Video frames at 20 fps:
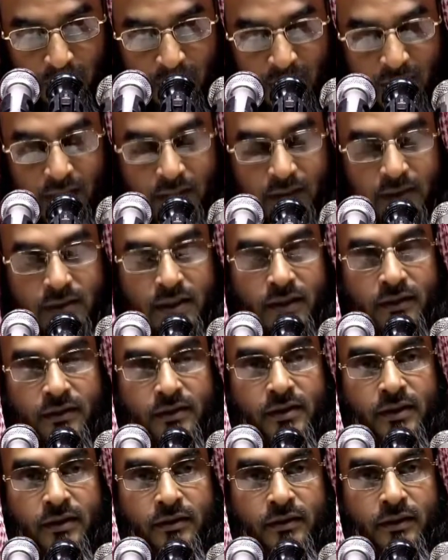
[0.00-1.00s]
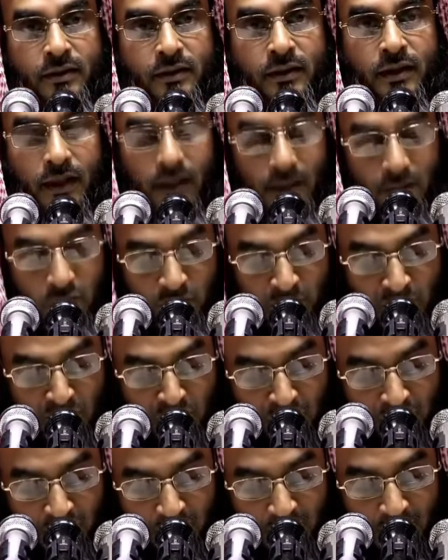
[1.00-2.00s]
আর এর সাথে সাথে আল্লাহ
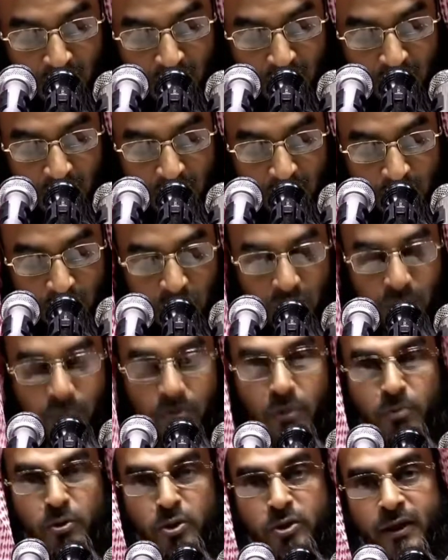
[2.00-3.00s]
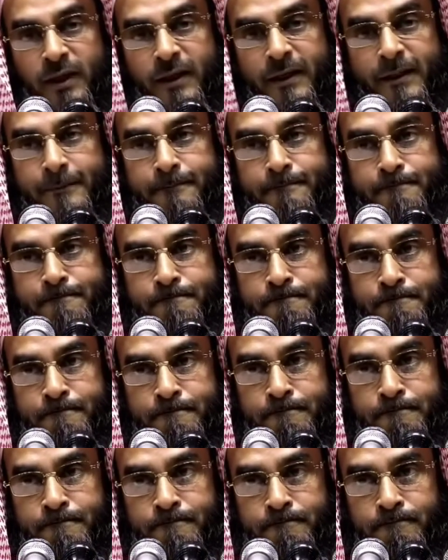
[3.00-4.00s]
সুবহান মুতাকিম
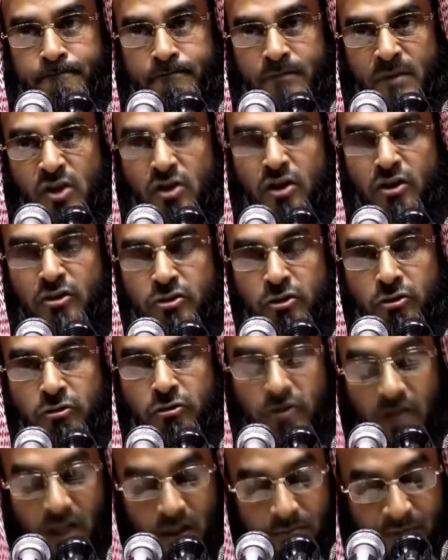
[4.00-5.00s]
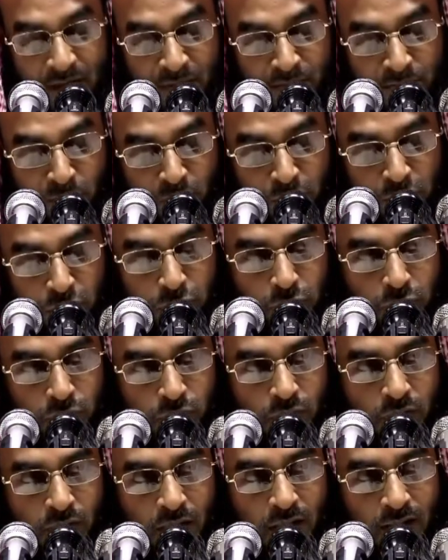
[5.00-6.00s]
সংযত যারা পাপ মুক্ত
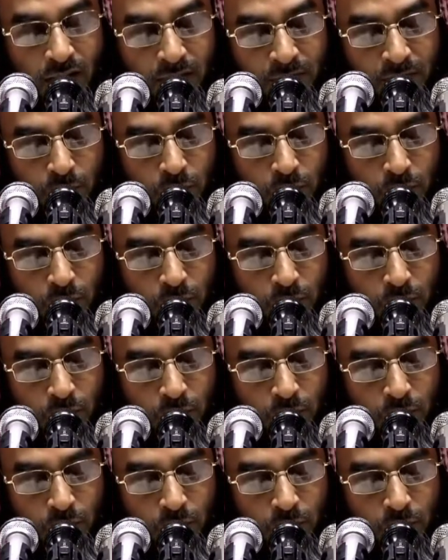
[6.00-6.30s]
আল্লাহ